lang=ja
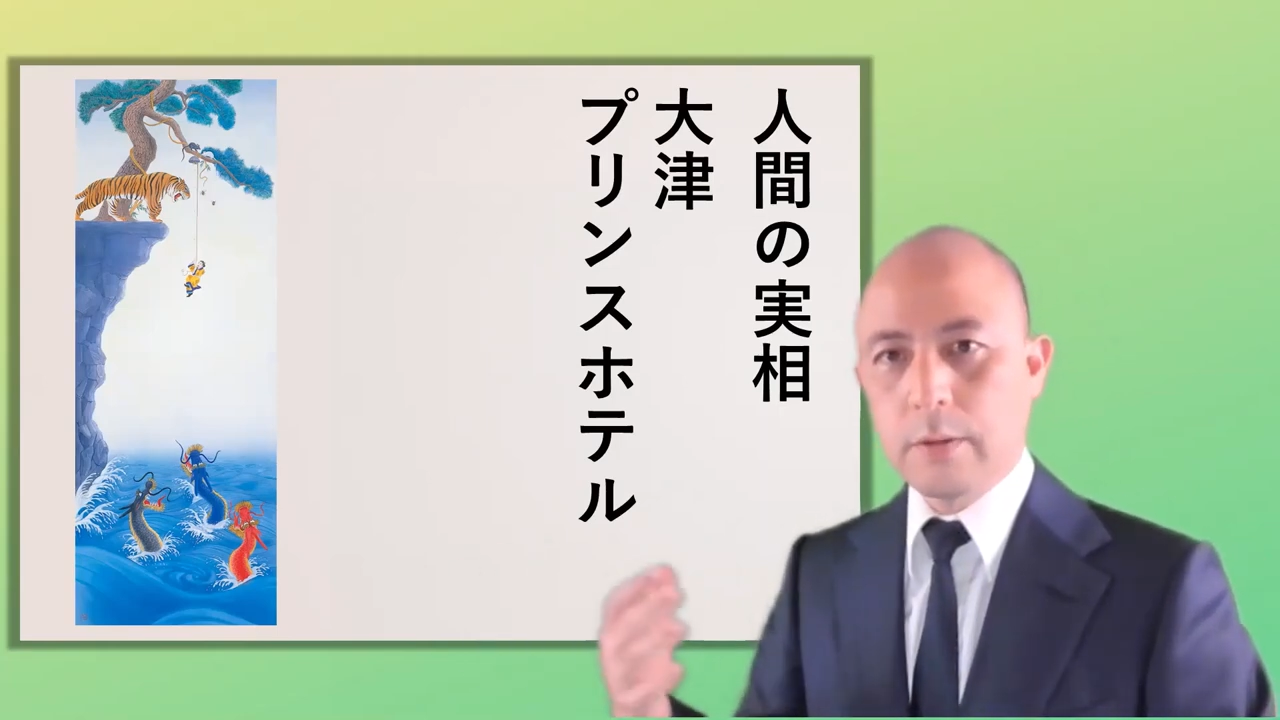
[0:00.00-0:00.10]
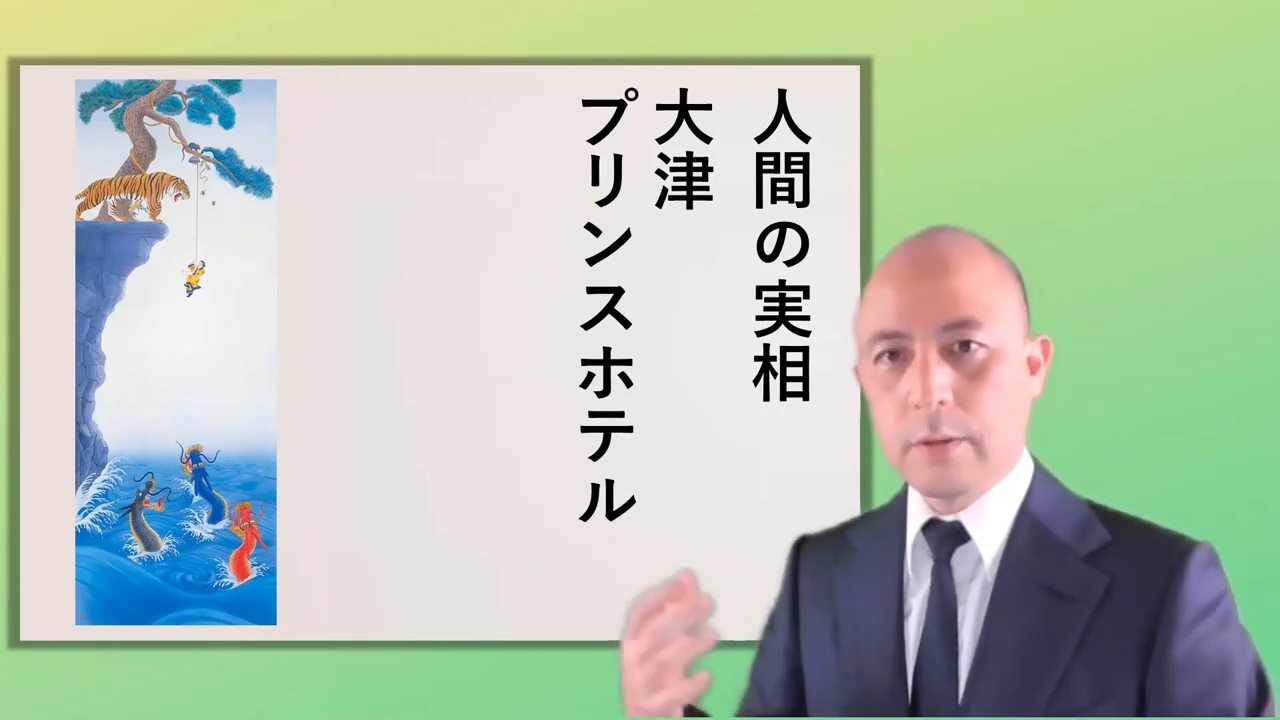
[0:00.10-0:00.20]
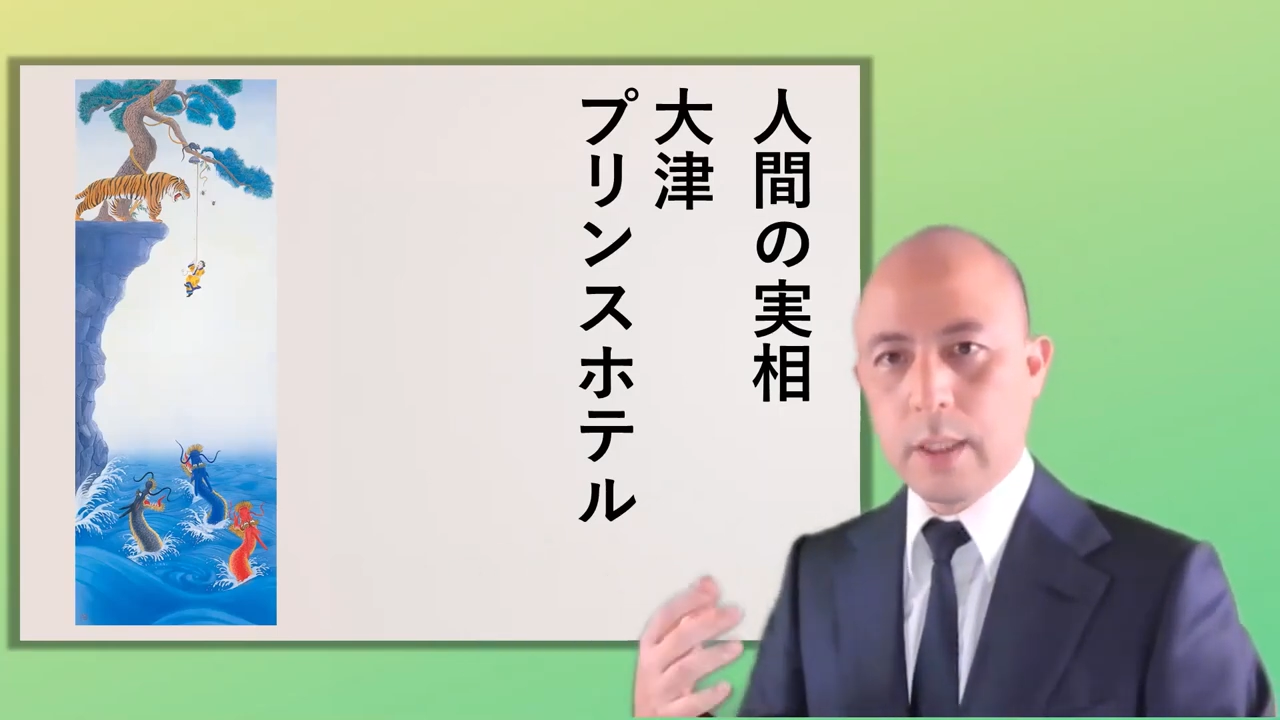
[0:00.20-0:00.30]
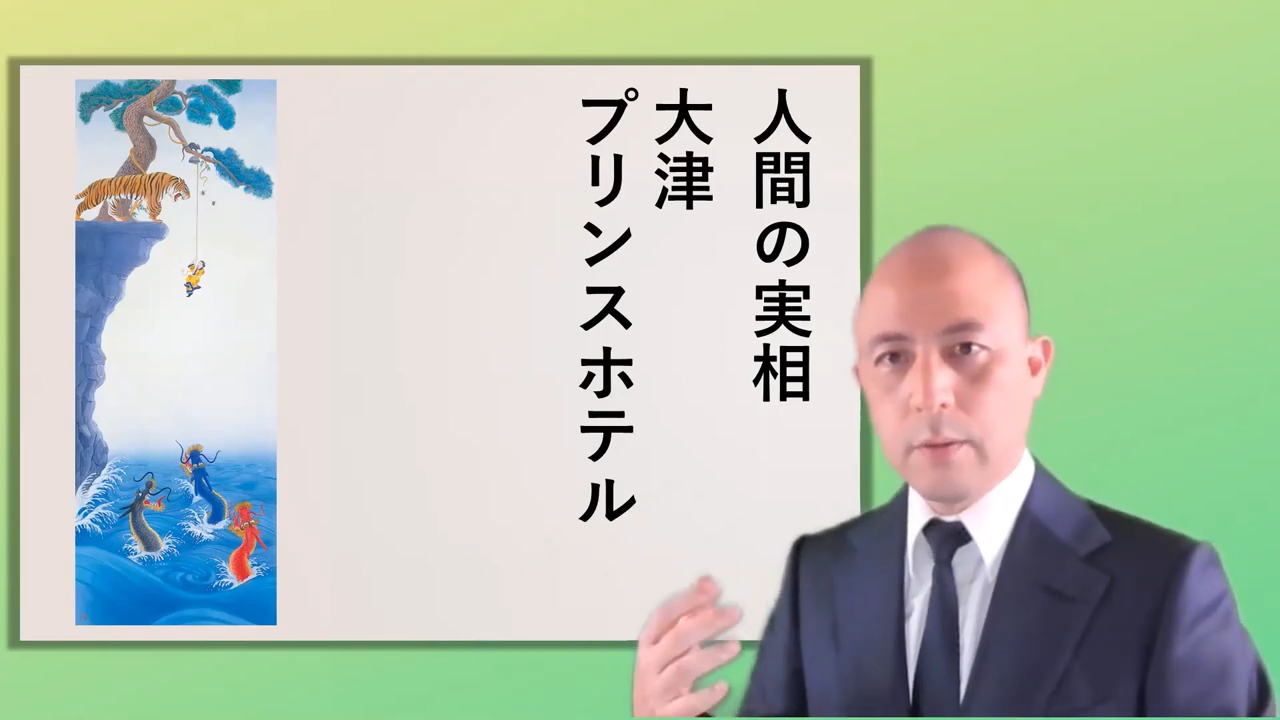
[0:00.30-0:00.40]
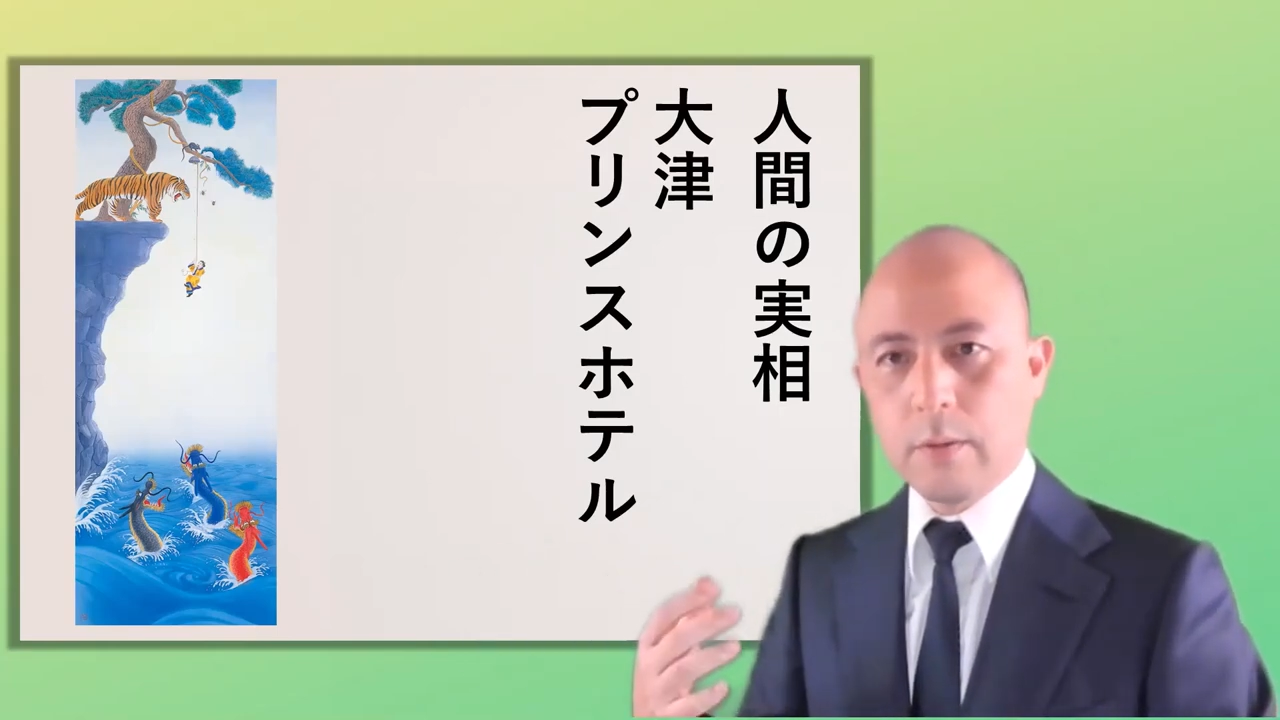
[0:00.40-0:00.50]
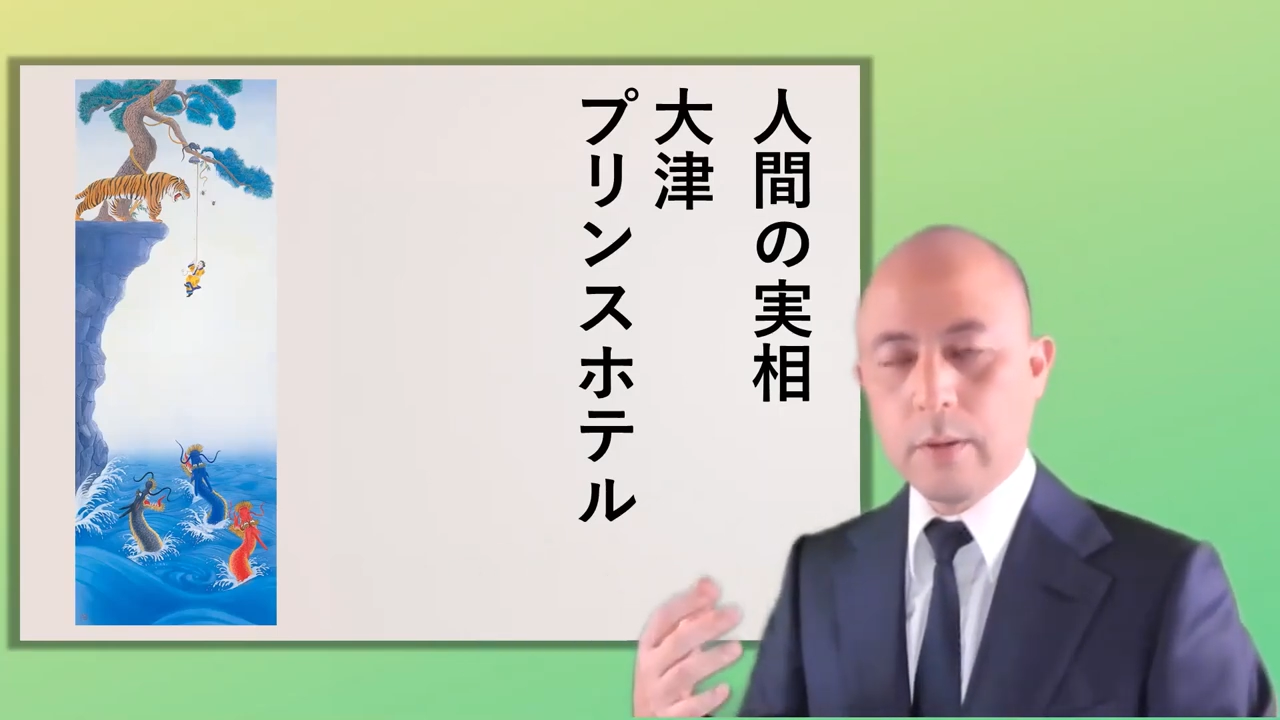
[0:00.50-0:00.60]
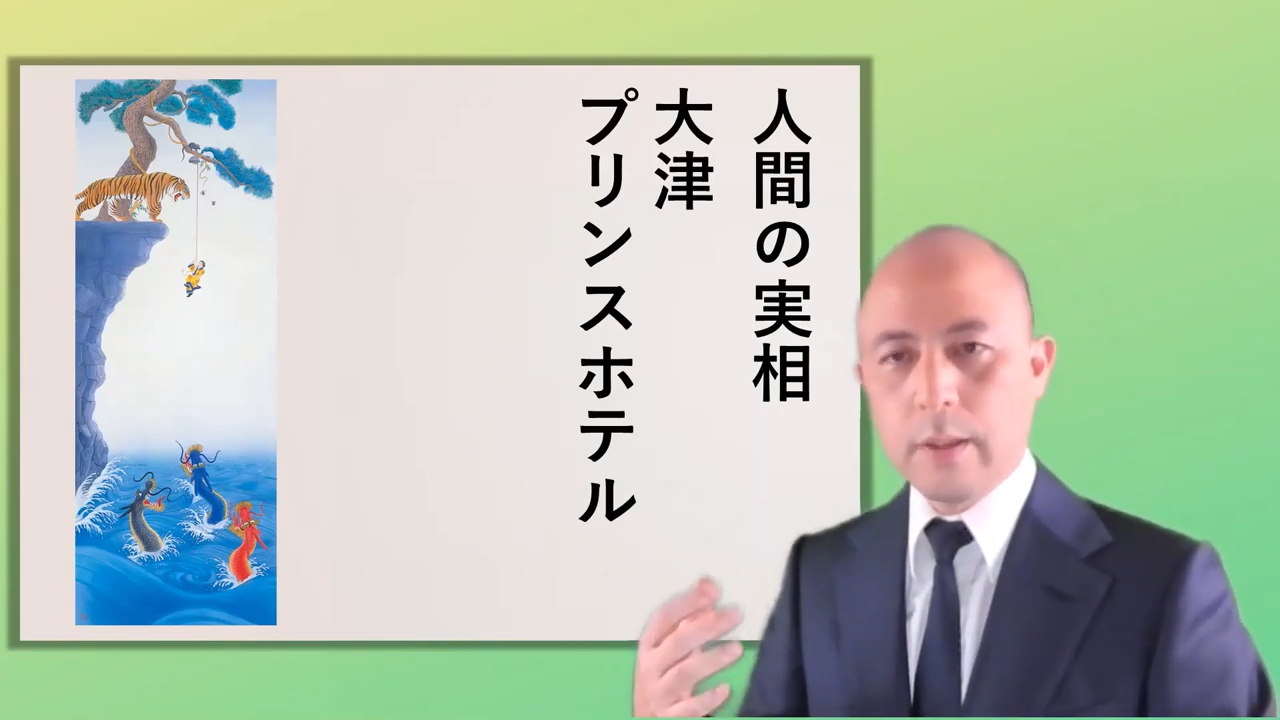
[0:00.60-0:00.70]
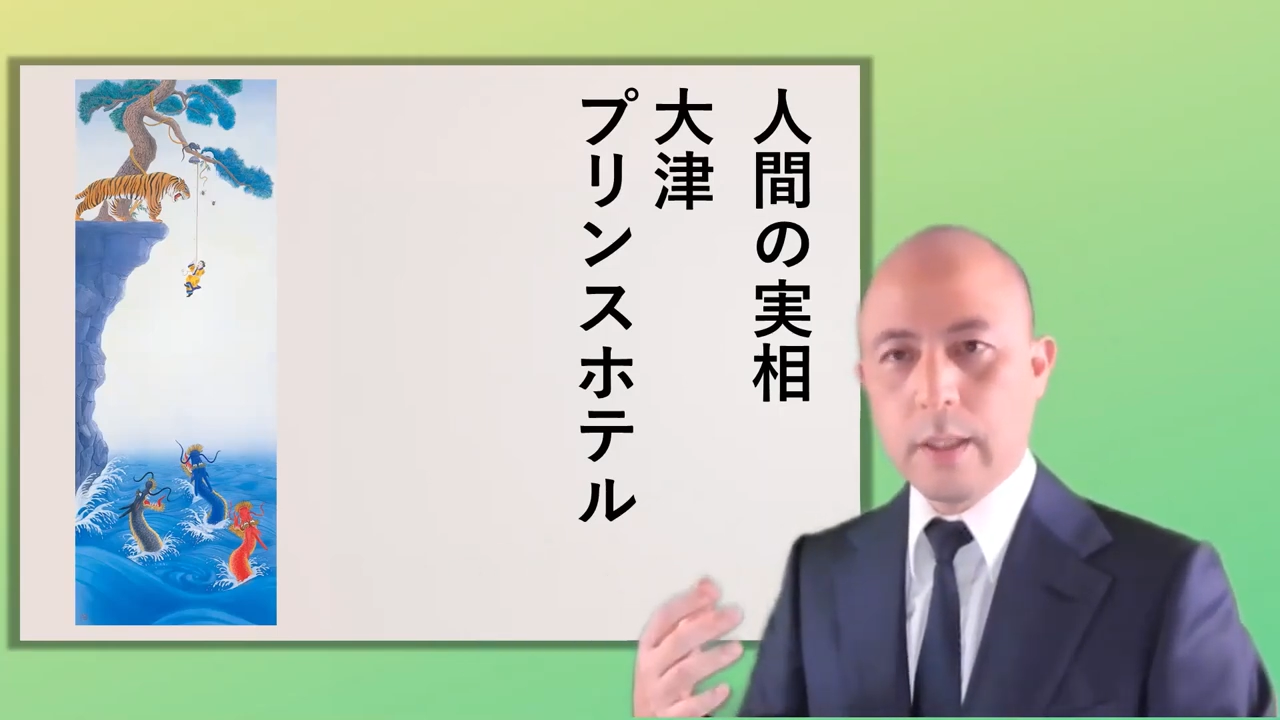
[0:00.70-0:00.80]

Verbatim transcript: するなど、